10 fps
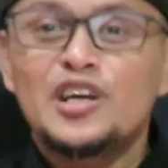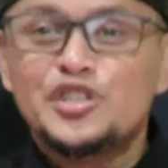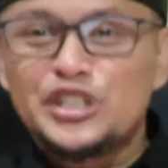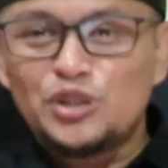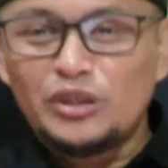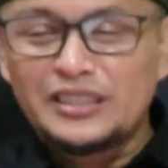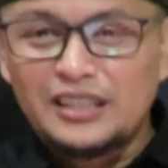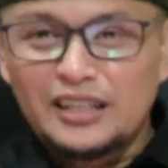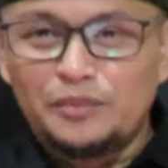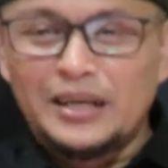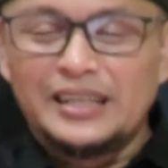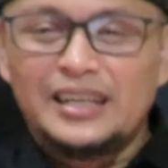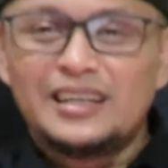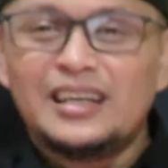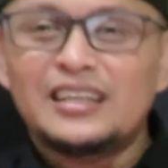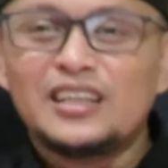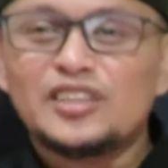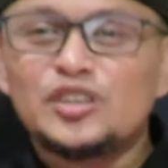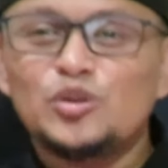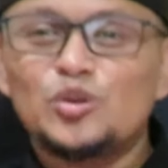Situasi gagal bayar adalah
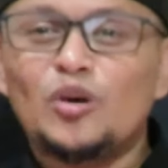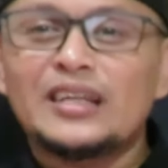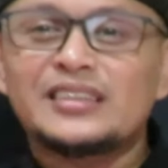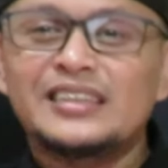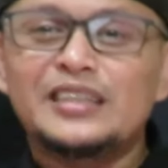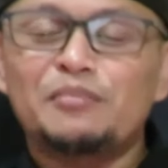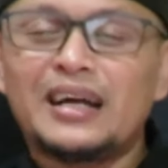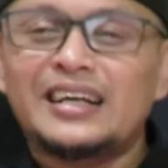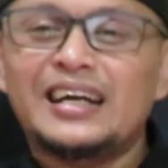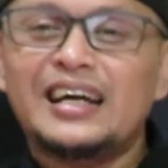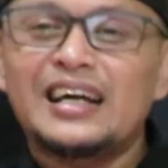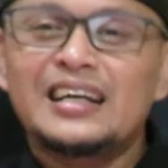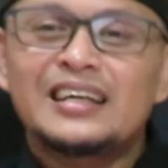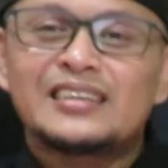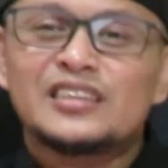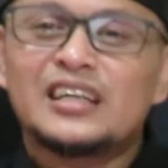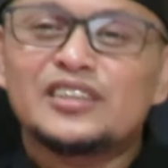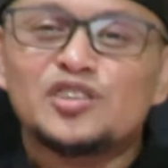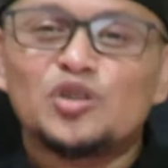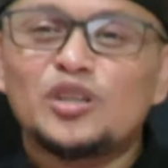situasi di mana
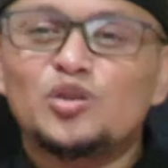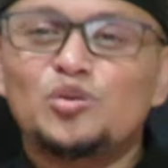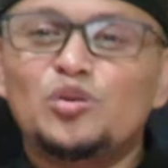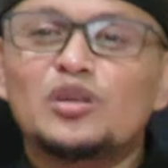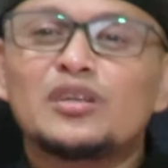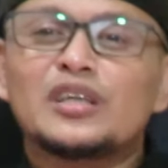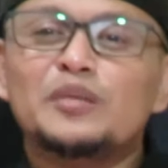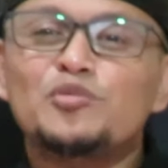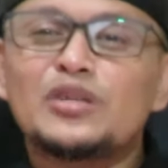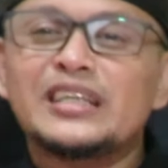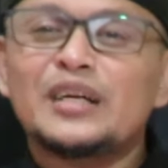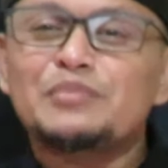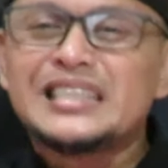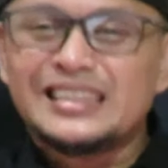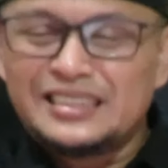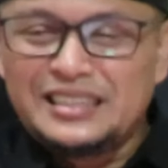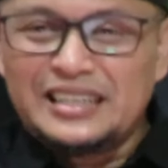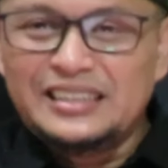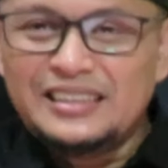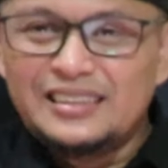segala sesuatu kemungkinan bisa
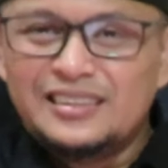terjadi.